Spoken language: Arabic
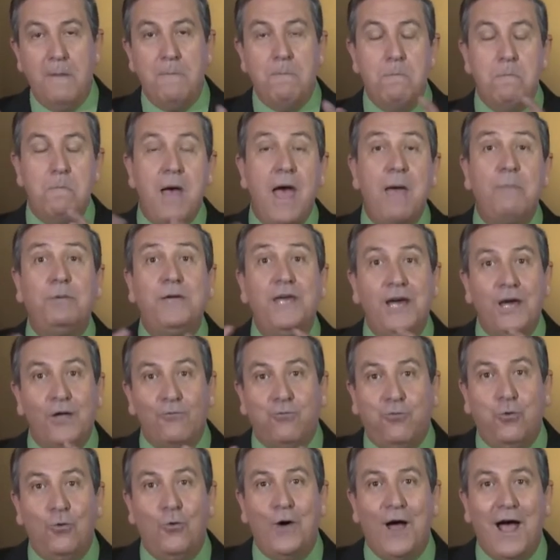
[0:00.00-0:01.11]
ما
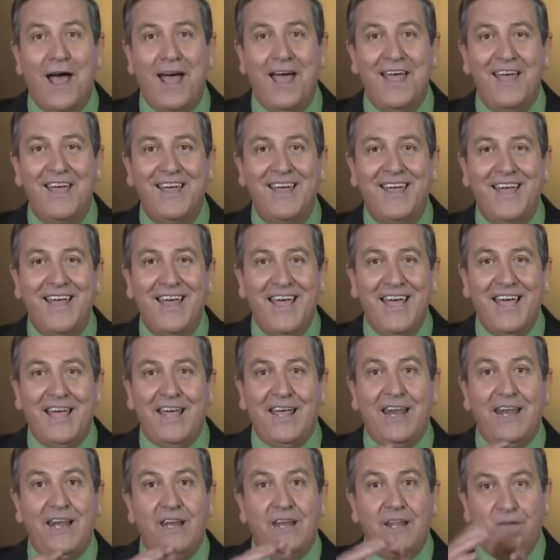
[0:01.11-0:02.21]
بيعرفوها
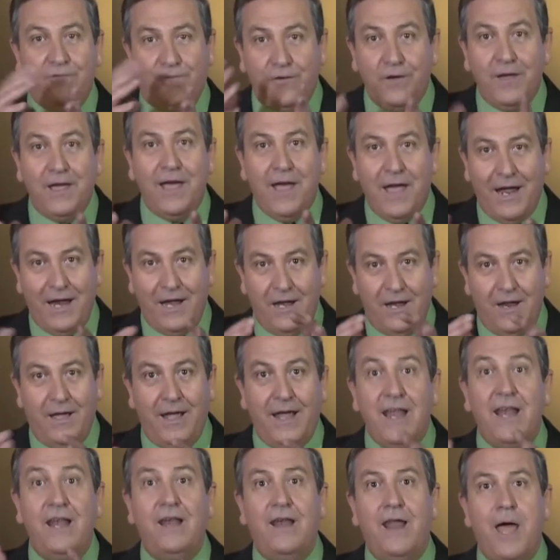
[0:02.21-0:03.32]
اللي فيها الا
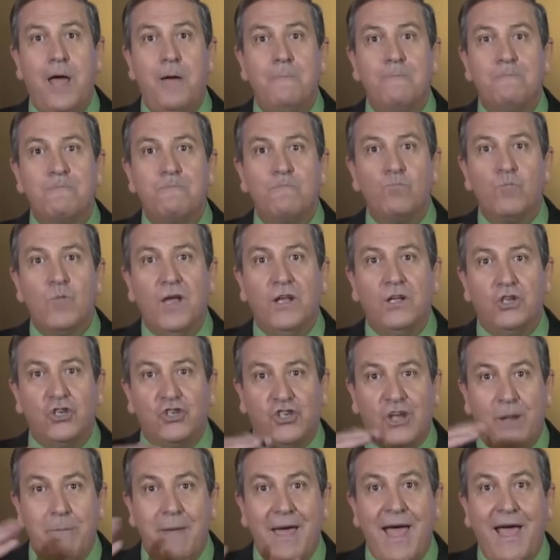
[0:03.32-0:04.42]
الا
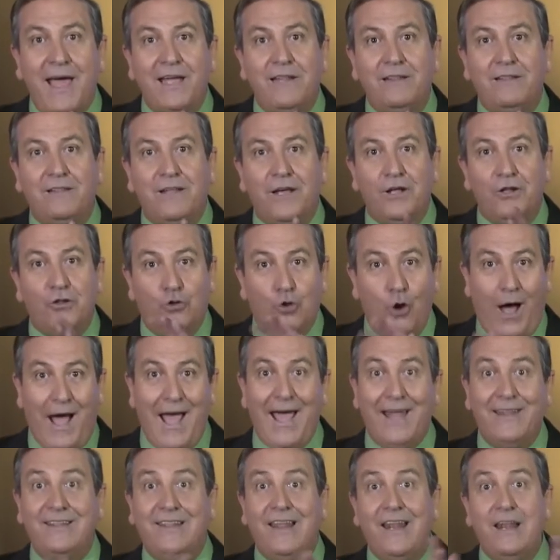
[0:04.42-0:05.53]
جماعه
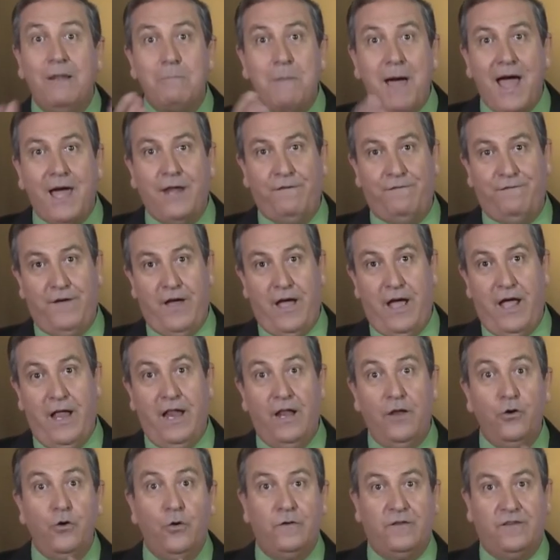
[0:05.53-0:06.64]
دعاه المعرفه
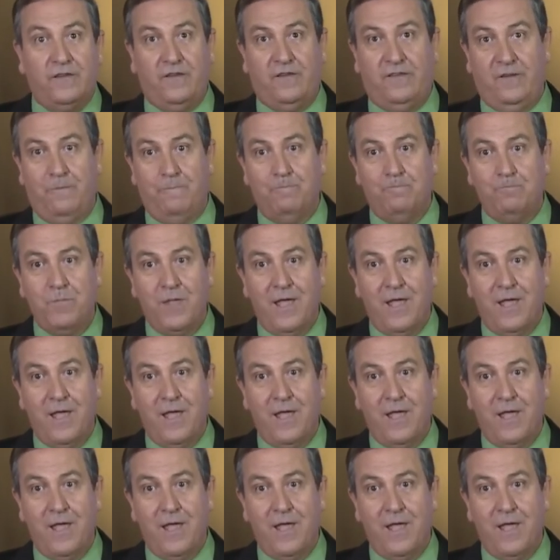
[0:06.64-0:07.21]
النوستسم